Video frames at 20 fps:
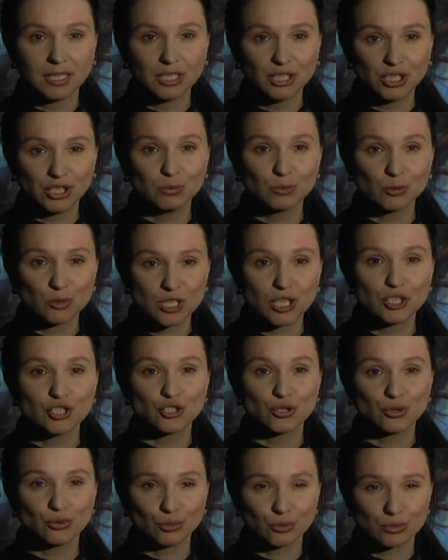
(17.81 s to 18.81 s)
ему
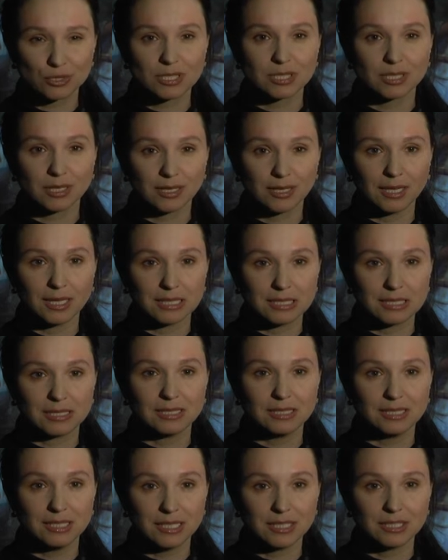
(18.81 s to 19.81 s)
зачтутся эти
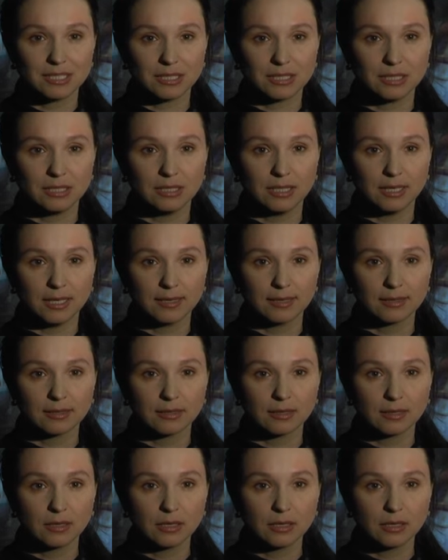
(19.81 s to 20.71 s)
десять дней.